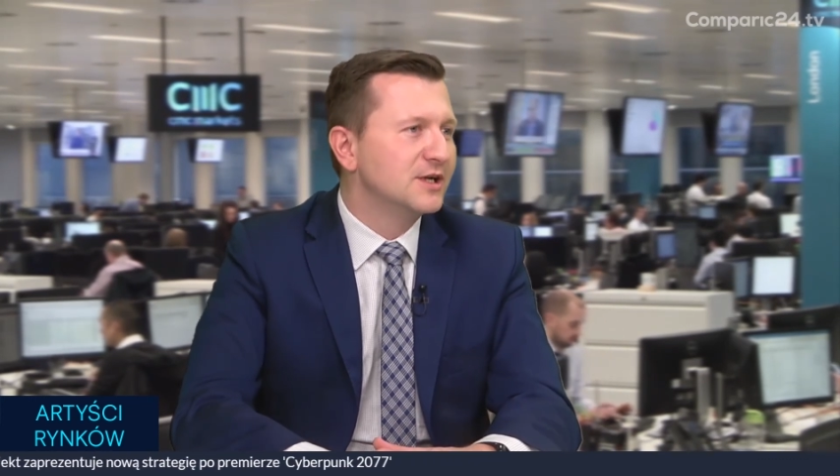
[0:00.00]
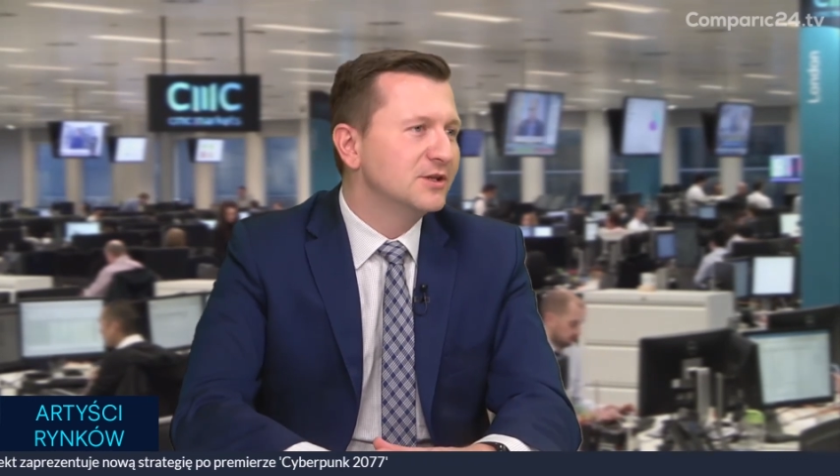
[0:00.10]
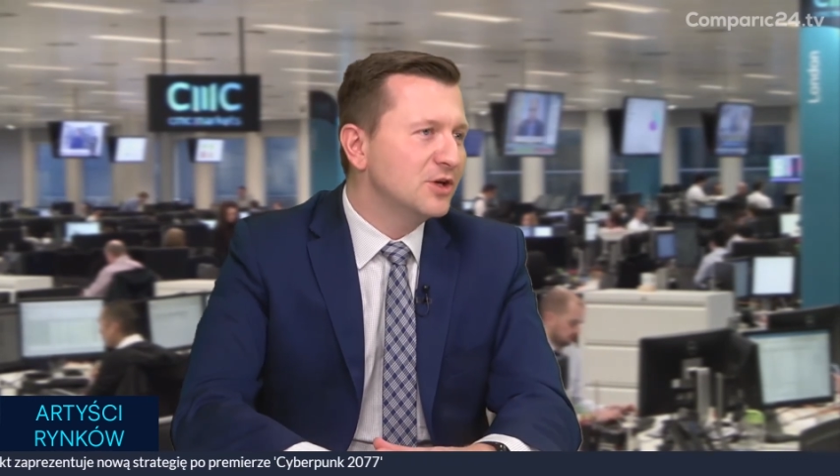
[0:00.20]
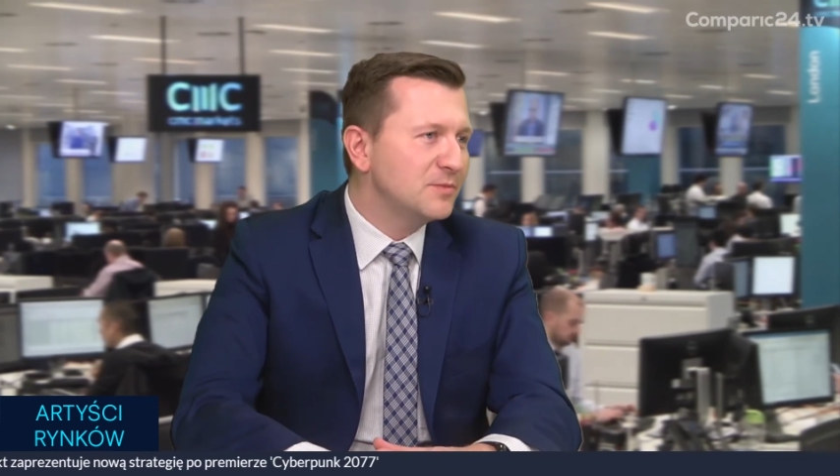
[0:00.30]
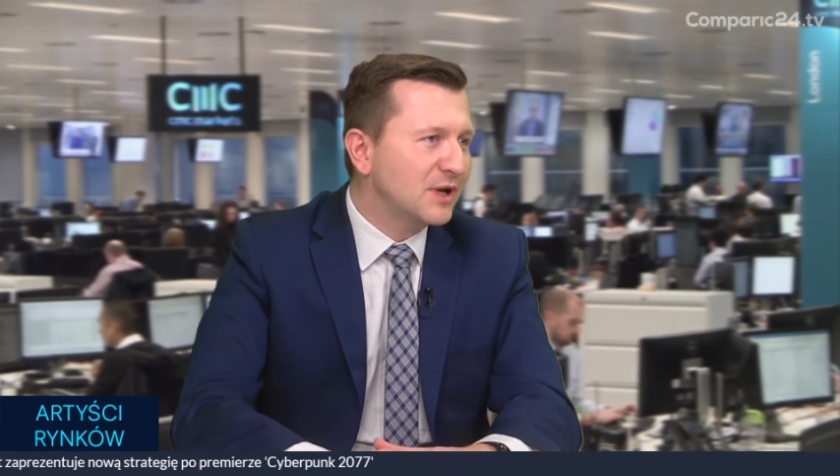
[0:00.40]

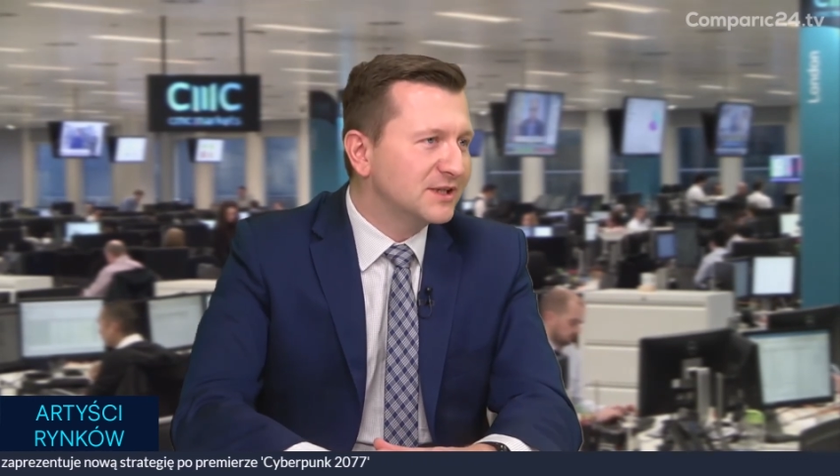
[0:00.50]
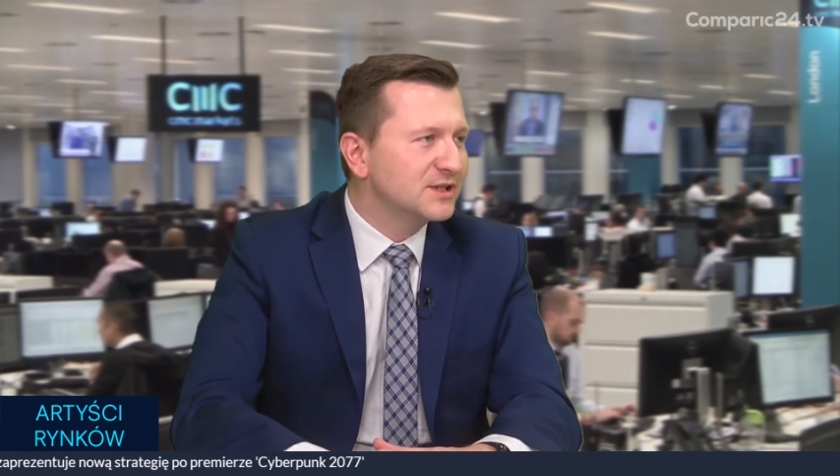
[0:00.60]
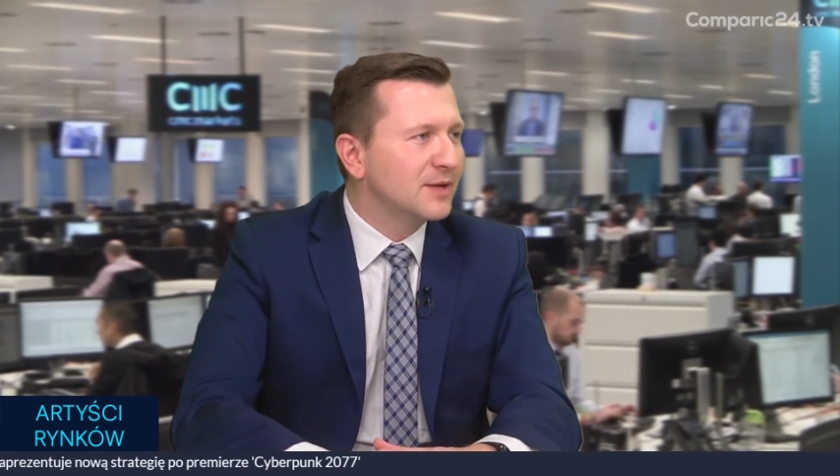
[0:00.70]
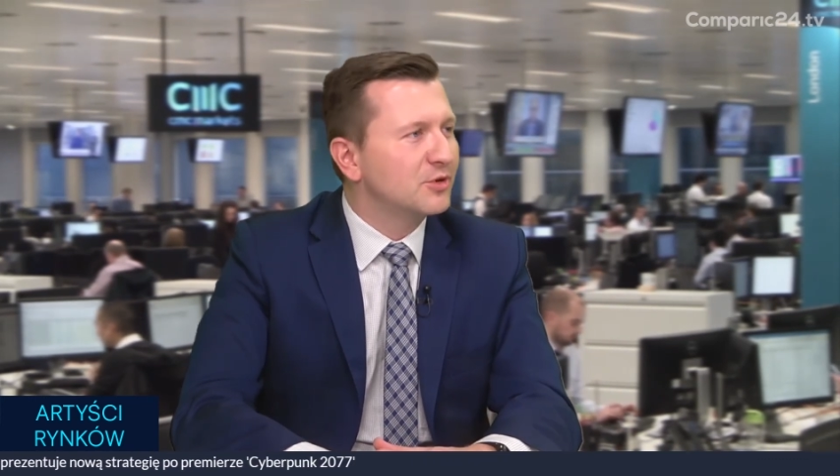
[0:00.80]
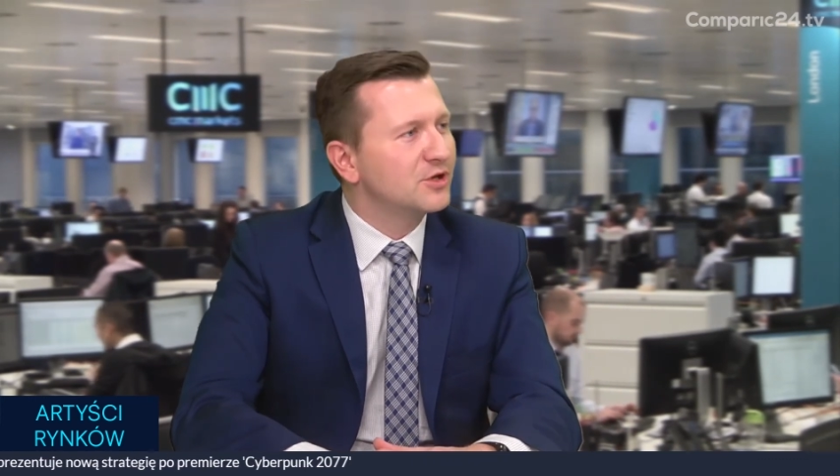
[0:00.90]
No i
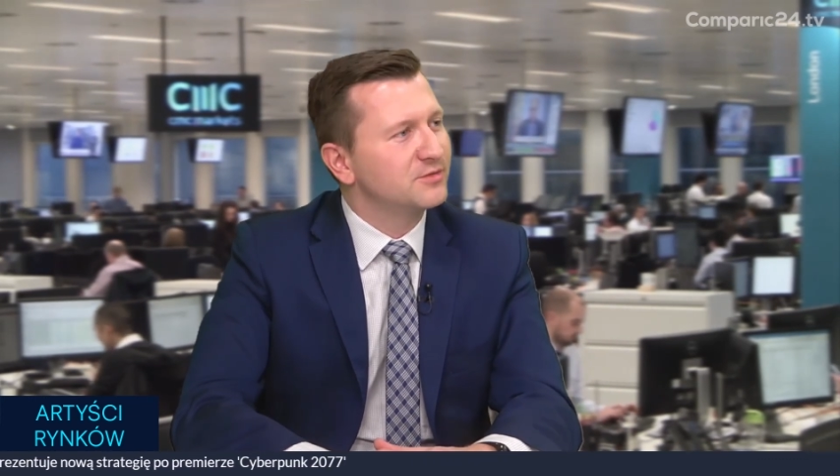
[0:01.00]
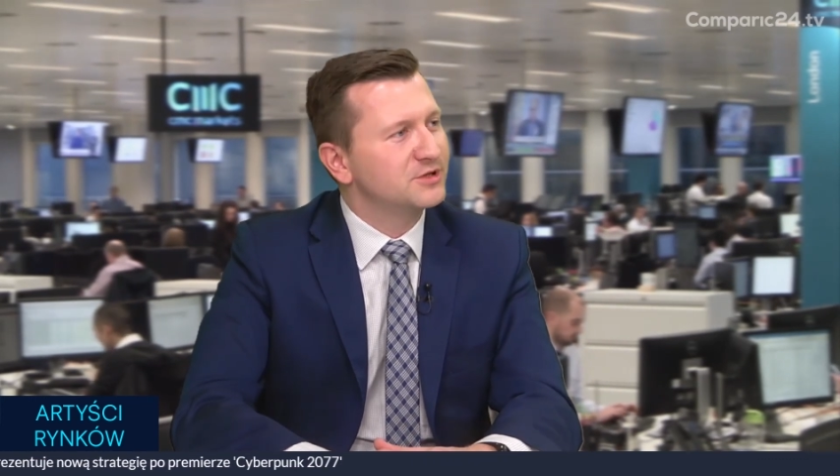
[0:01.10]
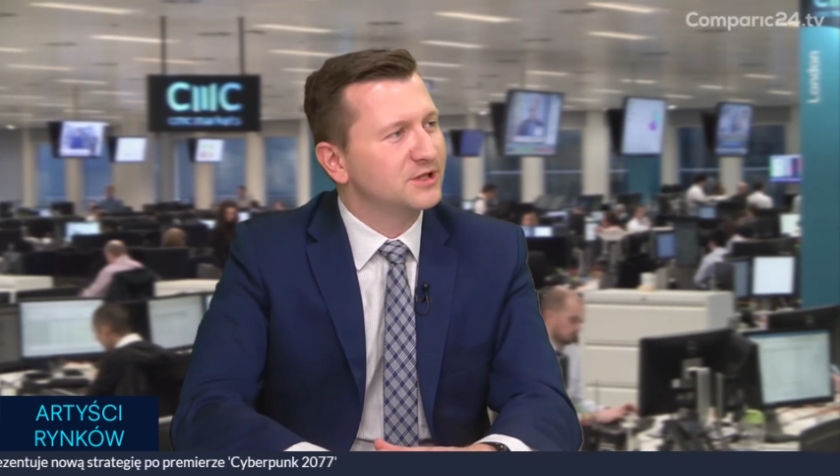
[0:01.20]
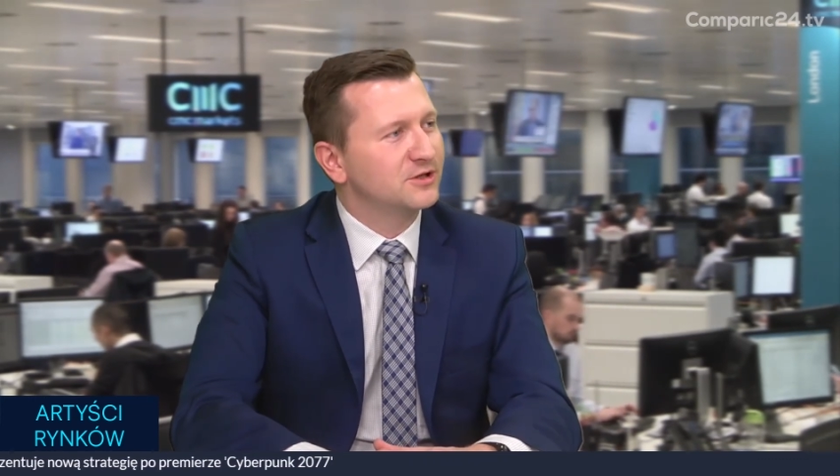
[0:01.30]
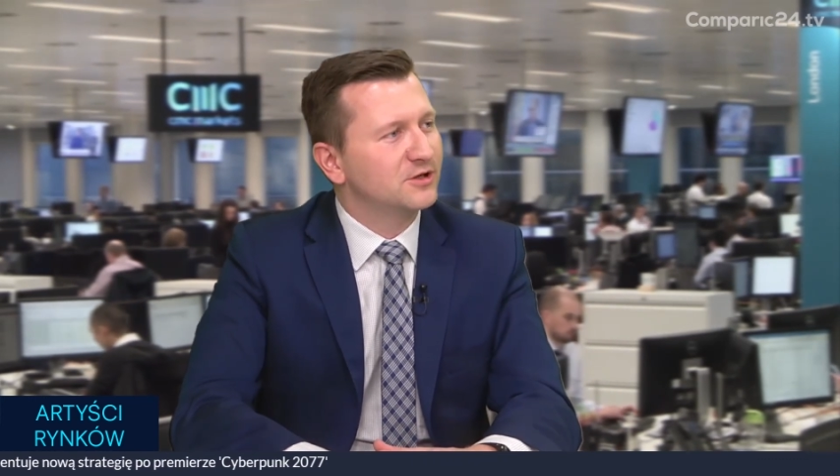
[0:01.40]
platyna
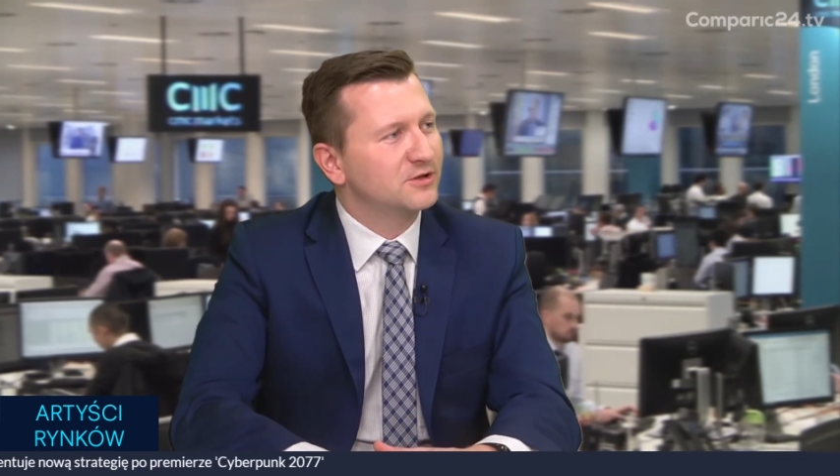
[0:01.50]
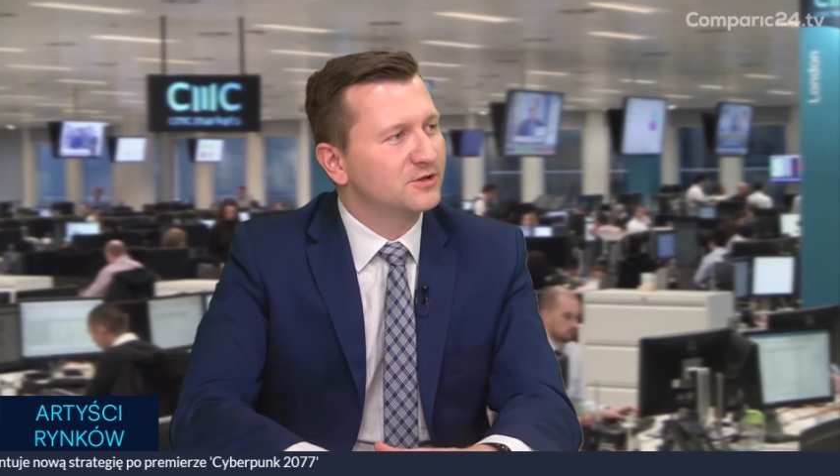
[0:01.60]
podobnie do,